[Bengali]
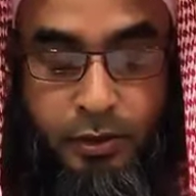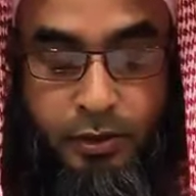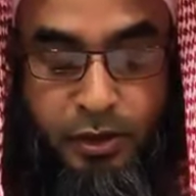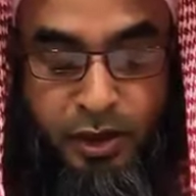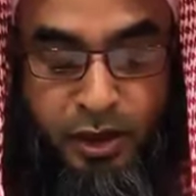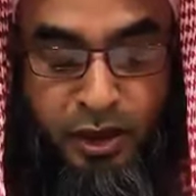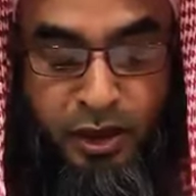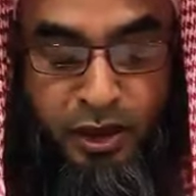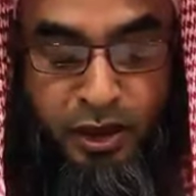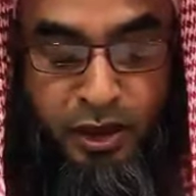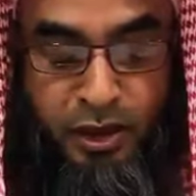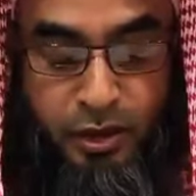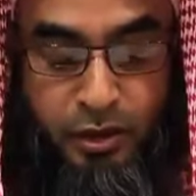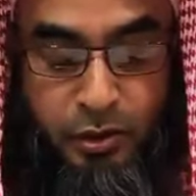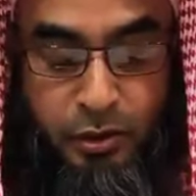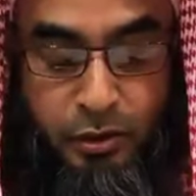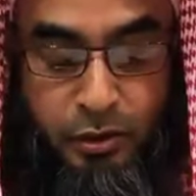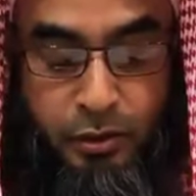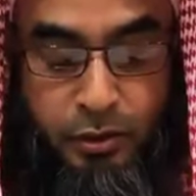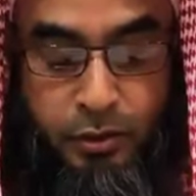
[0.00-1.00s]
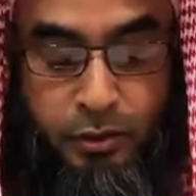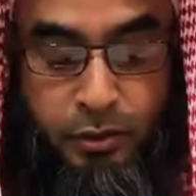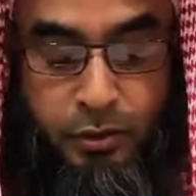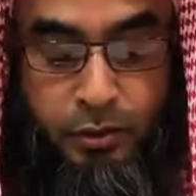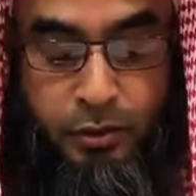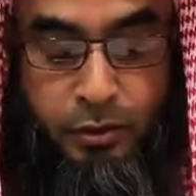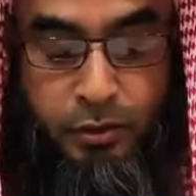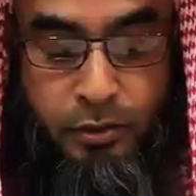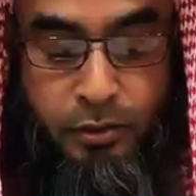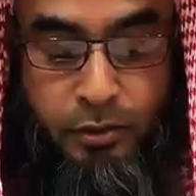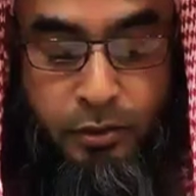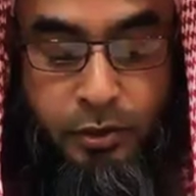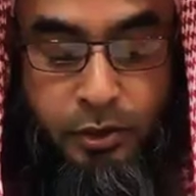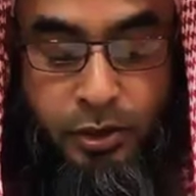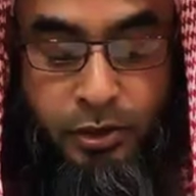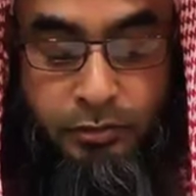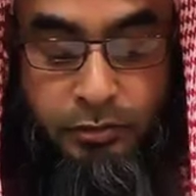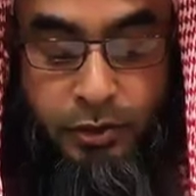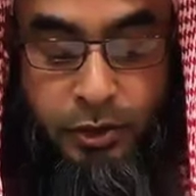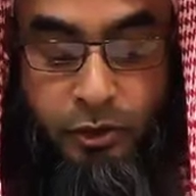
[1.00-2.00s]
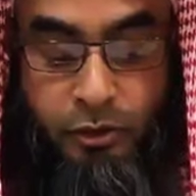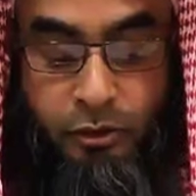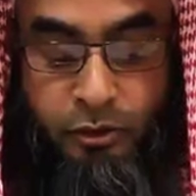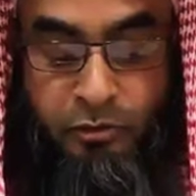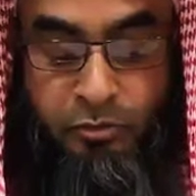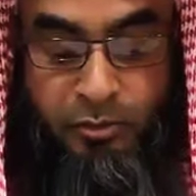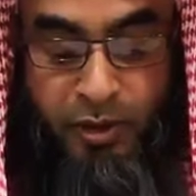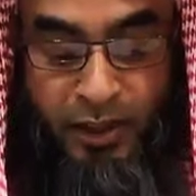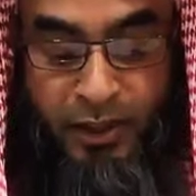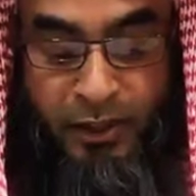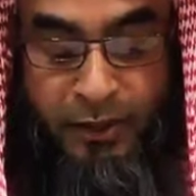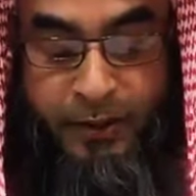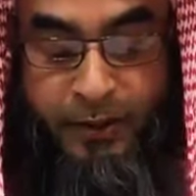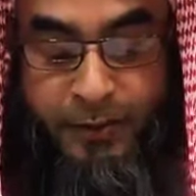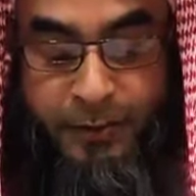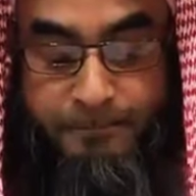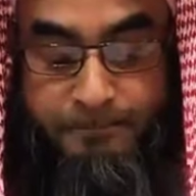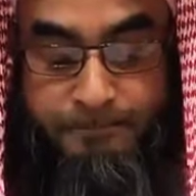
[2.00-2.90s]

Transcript: যিনি সব কিছুর মালিক